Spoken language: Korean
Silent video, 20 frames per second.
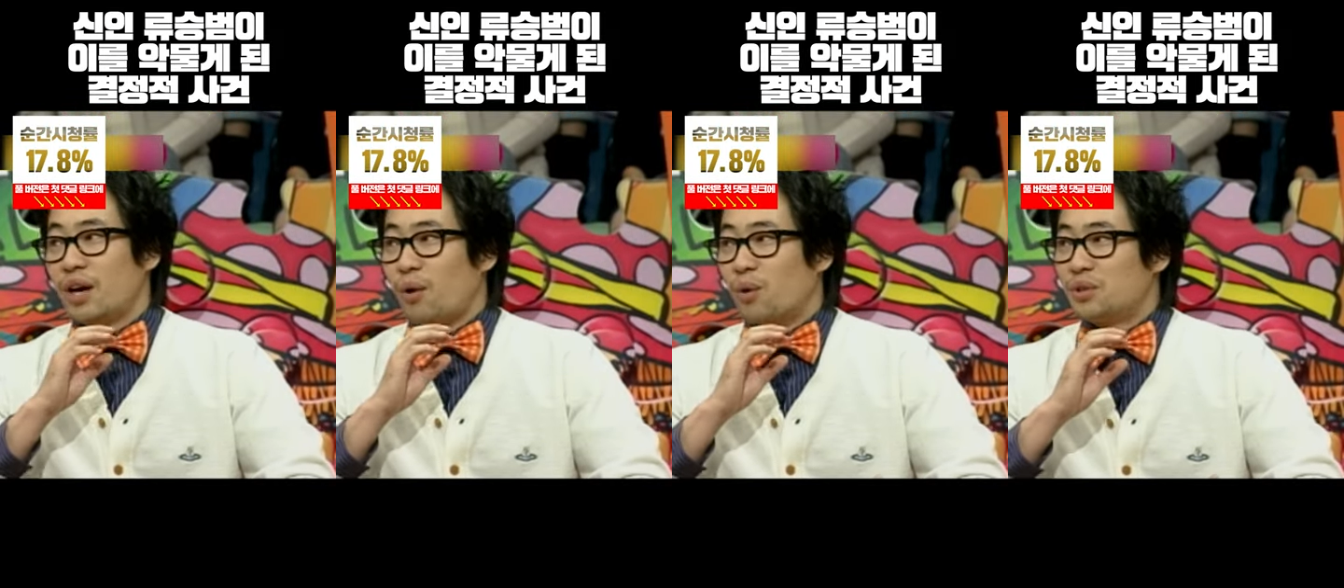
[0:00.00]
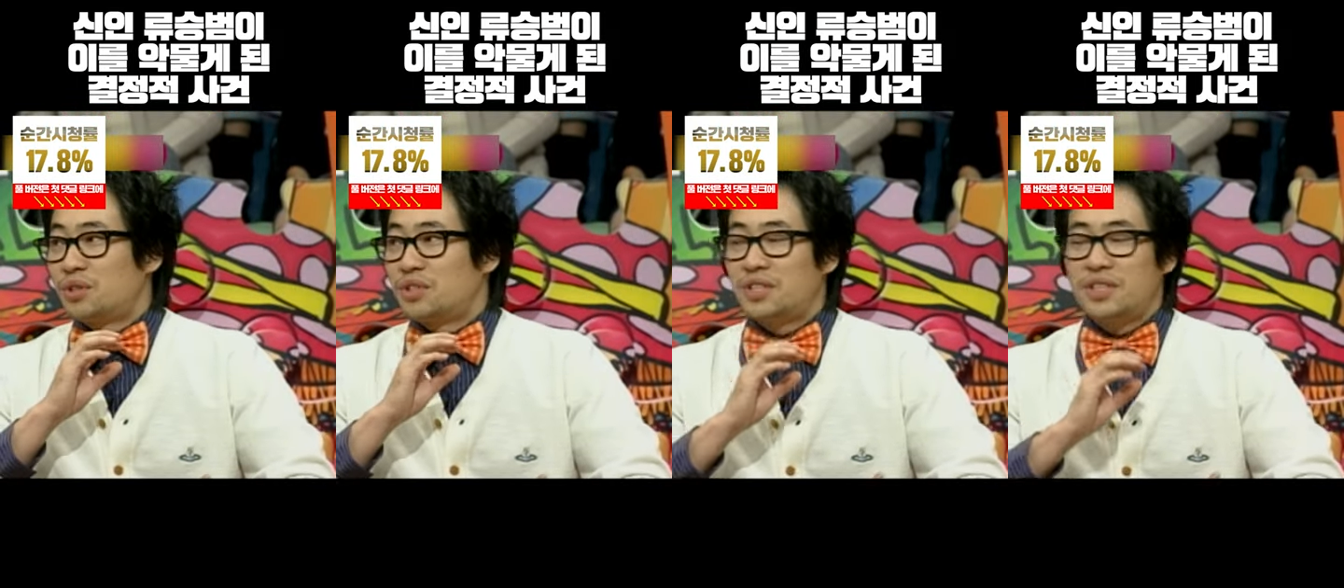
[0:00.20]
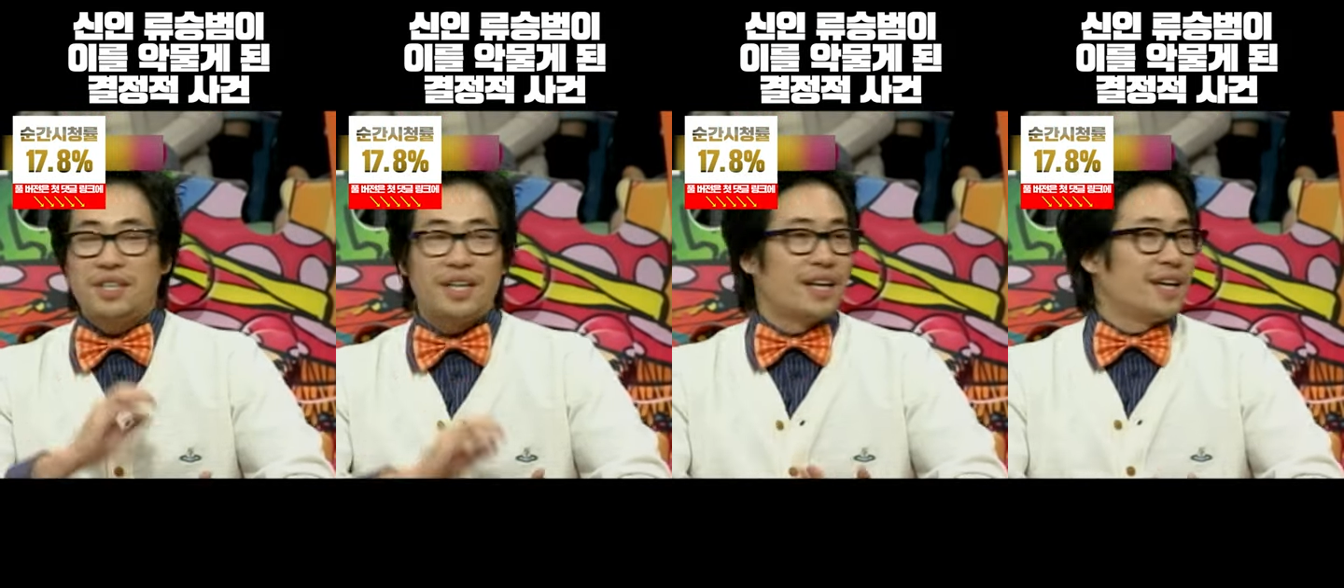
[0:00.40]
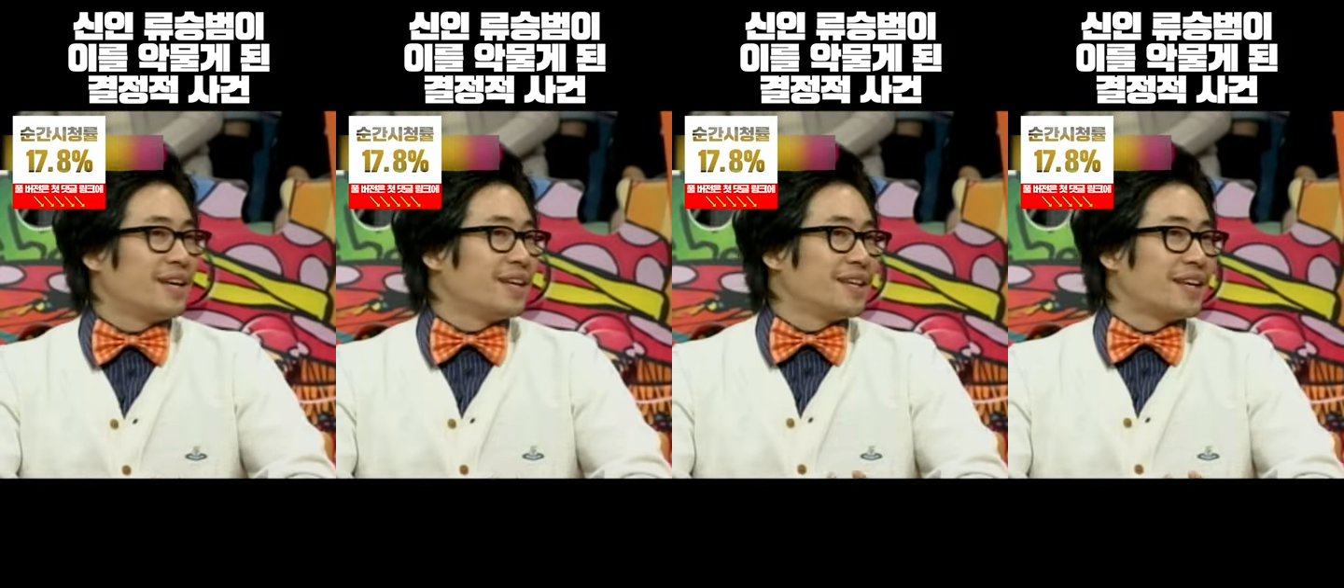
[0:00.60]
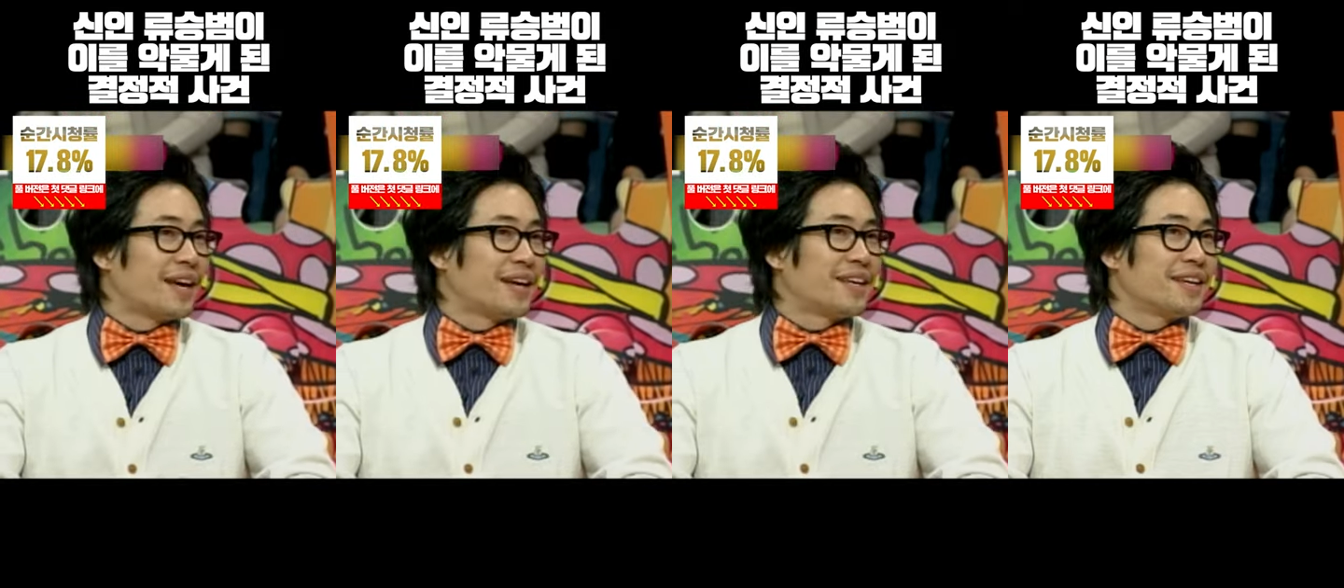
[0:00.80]

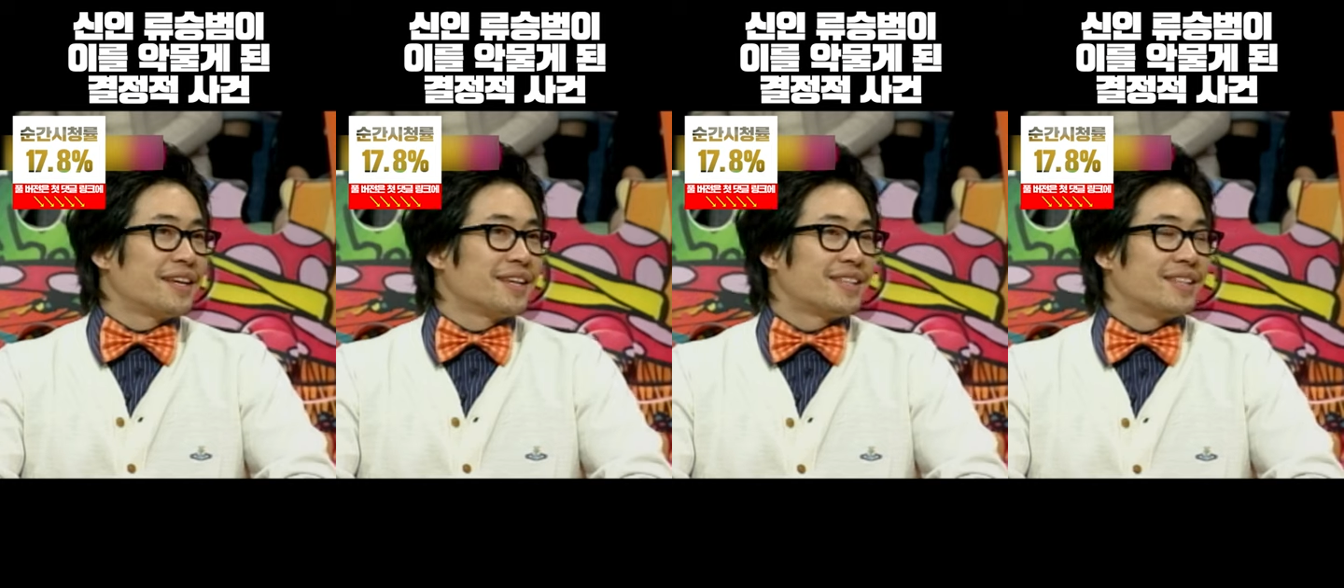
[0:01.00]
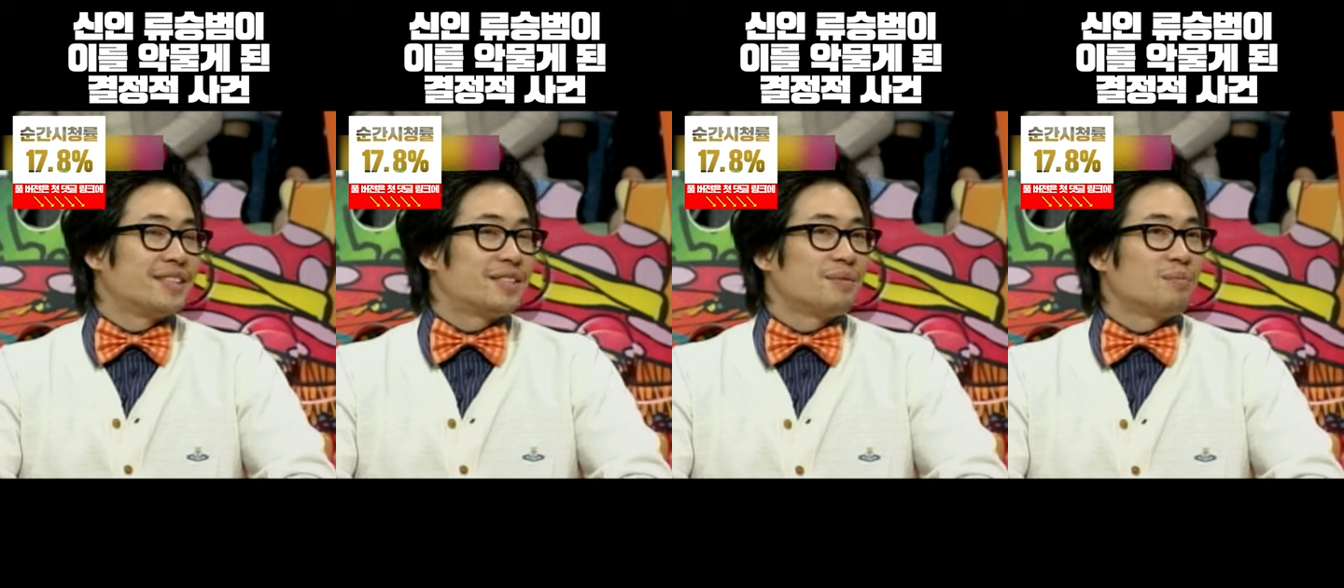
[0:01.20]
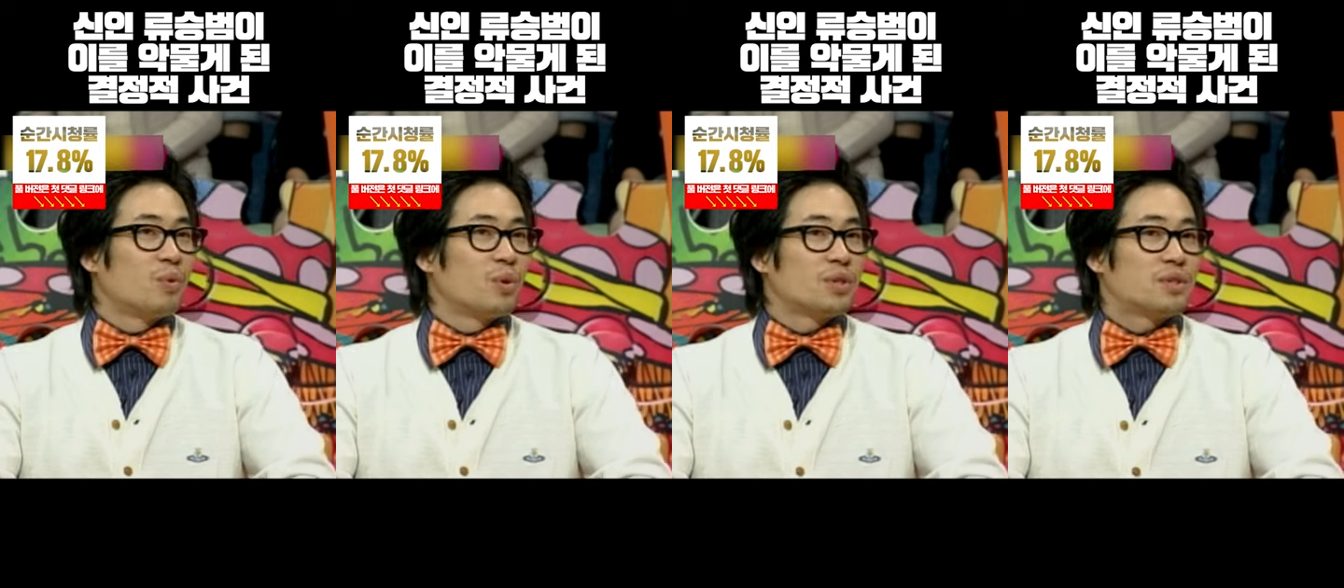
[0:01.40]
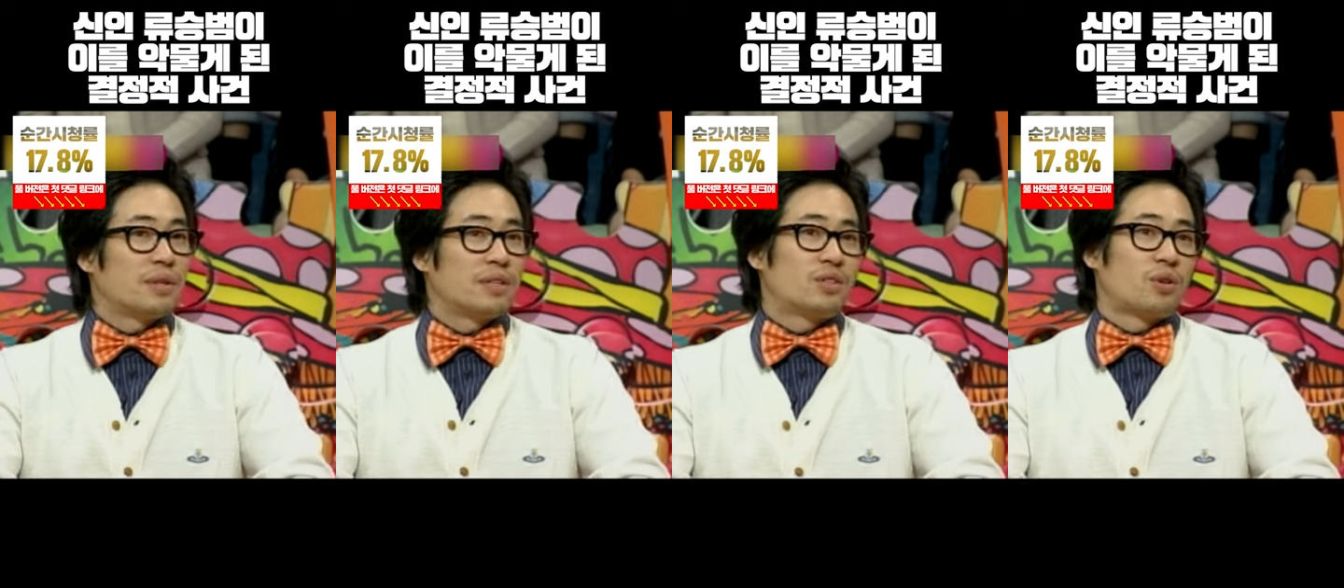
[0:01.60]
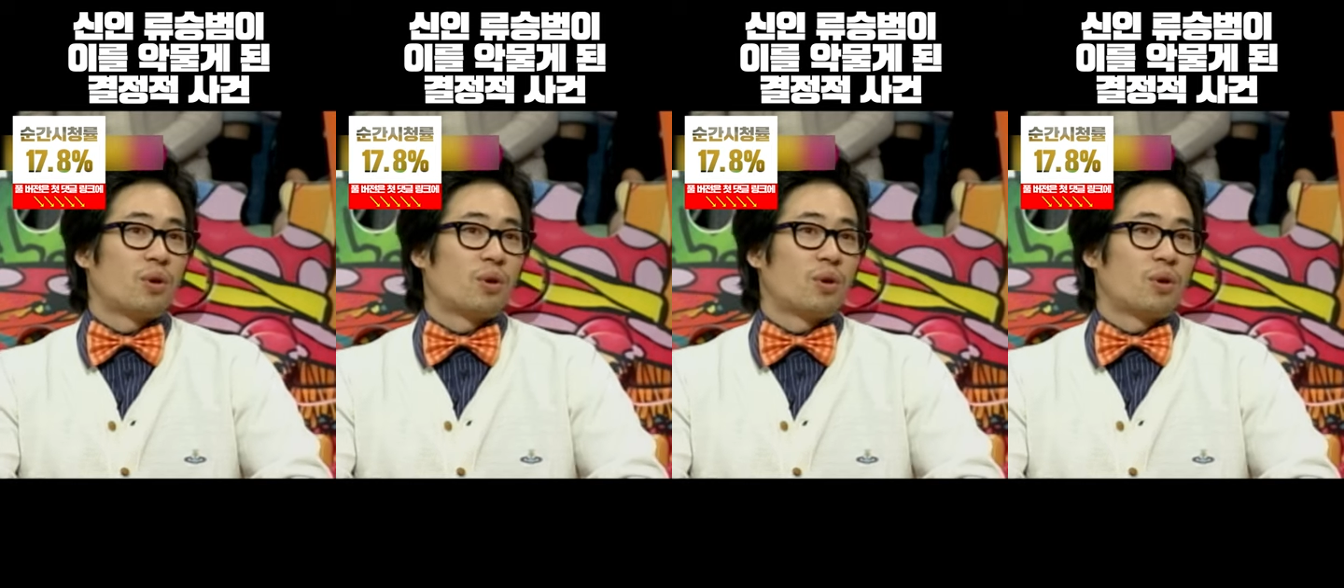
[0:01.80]
어떻게 얘기가 될지 모르지만